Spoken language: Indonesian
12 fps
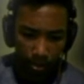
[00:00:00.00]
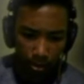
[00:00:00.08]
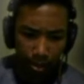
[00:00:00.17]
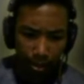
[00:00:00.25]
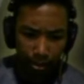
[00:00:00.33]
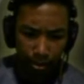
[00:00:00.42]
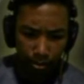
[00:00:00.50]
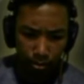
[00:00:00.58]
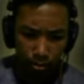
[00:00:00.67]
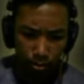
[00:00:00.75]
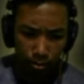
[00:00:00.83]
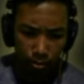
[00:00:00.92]
ah
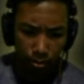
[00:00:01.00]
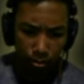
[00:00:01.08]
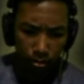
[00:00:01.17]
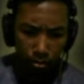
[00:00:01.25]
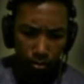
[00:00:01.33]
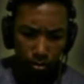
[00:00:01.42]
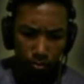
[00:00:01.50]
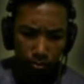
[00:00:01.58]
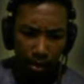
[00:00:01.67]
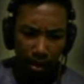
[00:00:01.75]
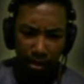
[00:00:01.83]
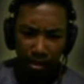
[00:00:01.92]
oh
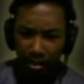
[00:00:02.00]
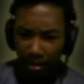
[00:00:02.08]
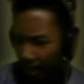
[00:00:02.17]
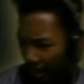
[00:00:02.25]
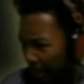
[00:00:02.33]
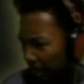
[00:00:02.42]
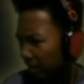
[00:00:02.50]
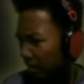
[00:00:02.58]
my god